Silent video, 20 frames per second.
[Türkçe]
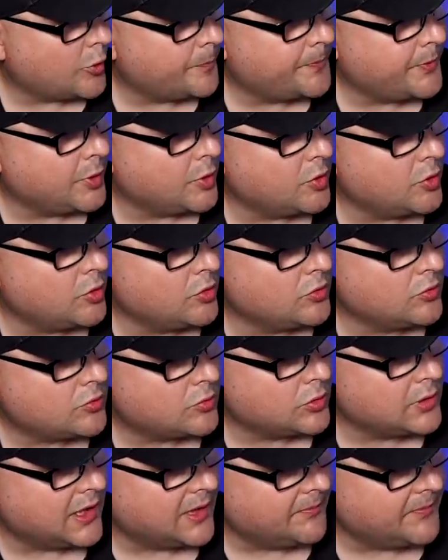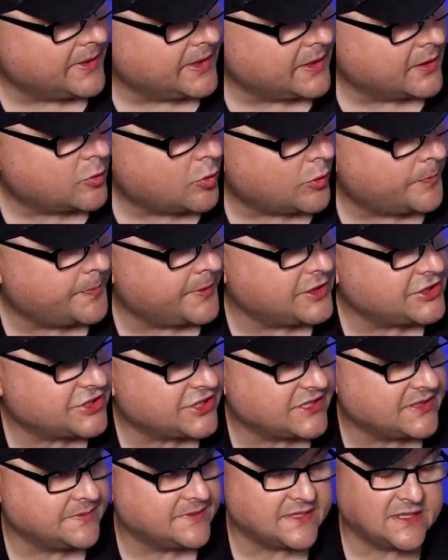kopya oyun kullanmanın, kopya
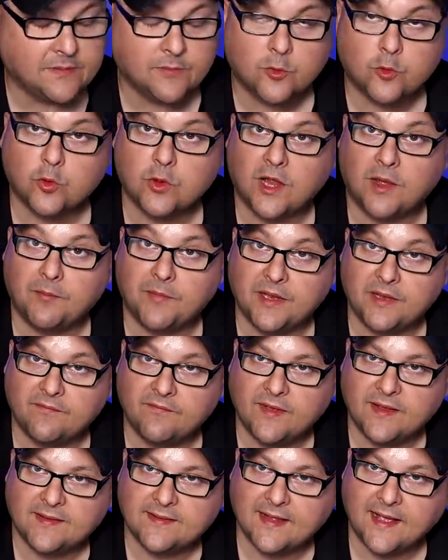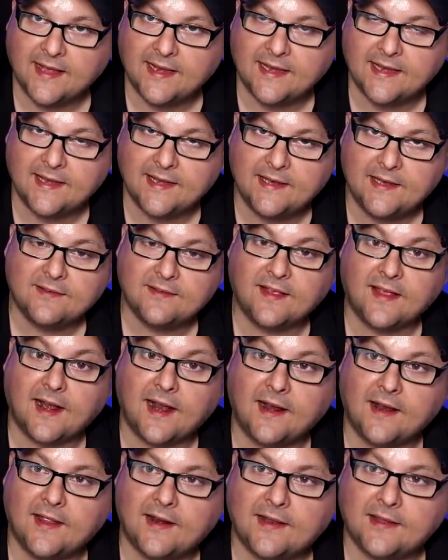işletim sistemi kullanmanın vesairenin
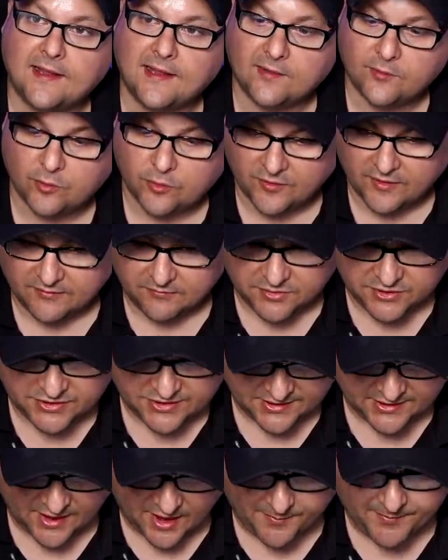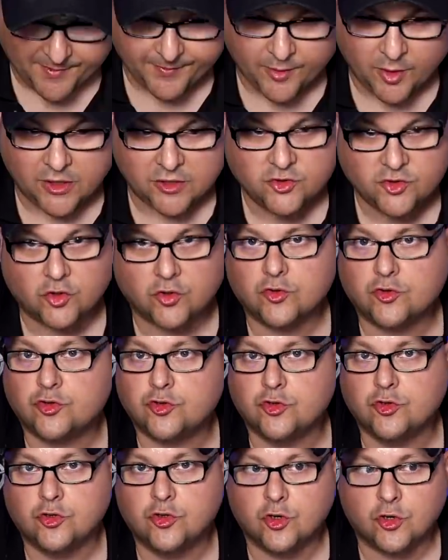zararlarından söz etmiştik. Ama böyle çok
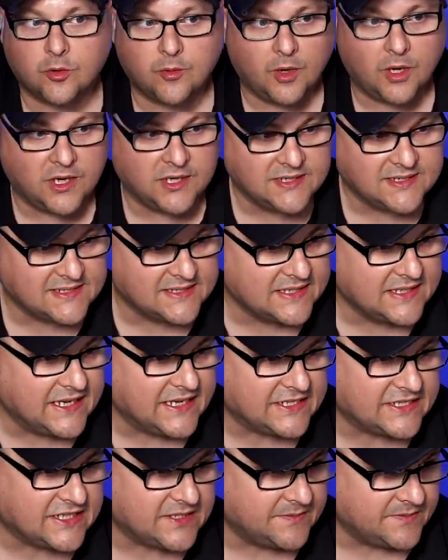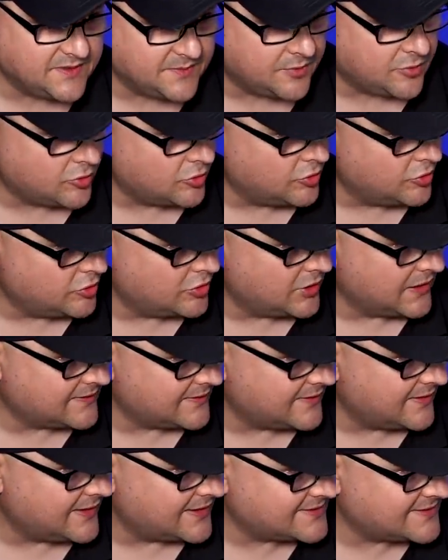üstün körü böyle hızlı geçtiğimiz bir konuydu
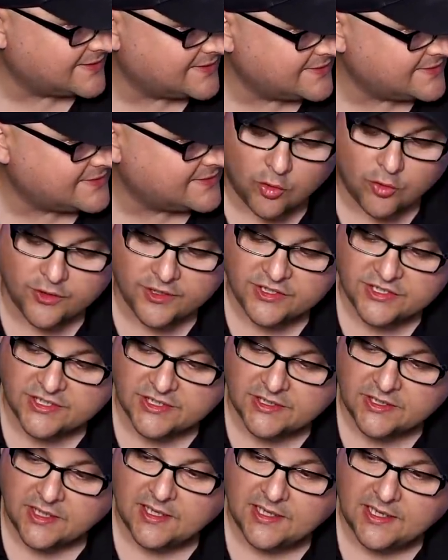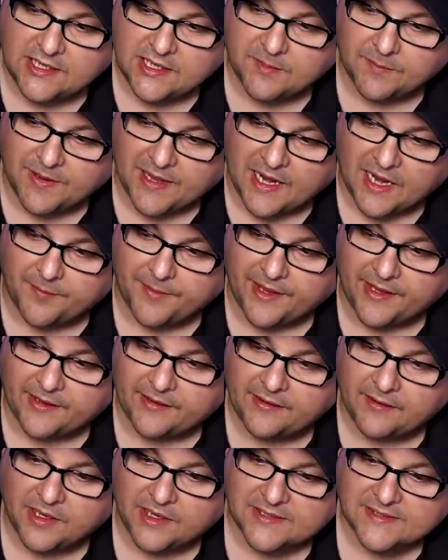hatırlarsanız. Onun için dedik ki beraber
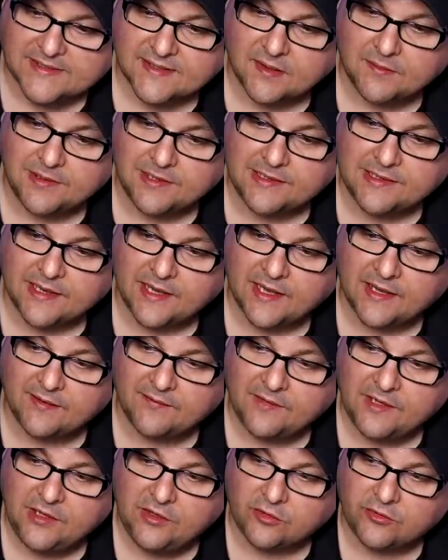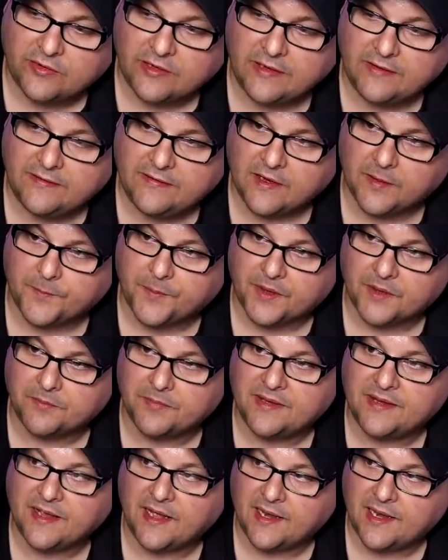Monster'la birlikte video serisi yapalım
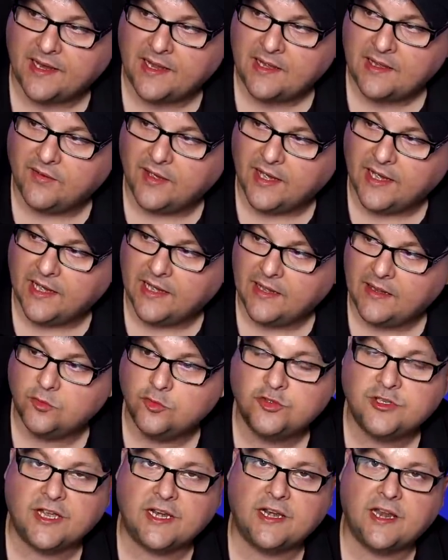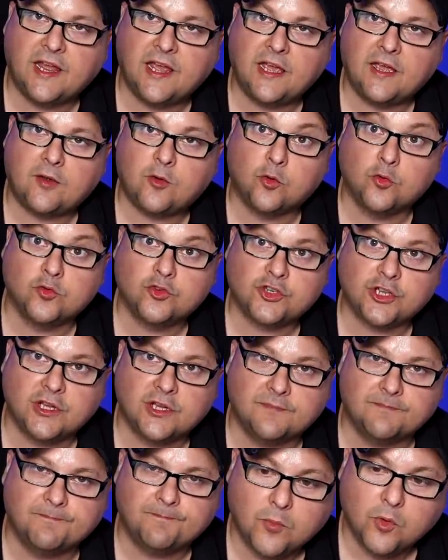bir tane ve üzerine
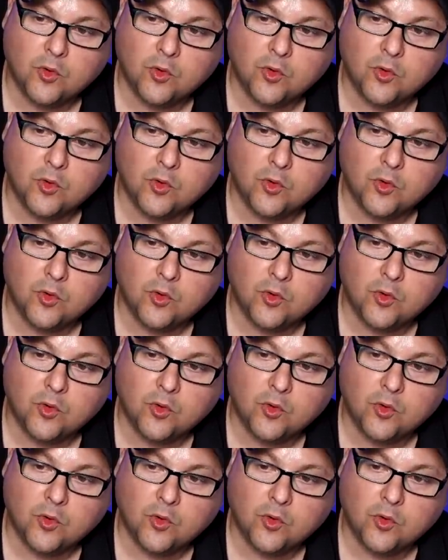konuşalım.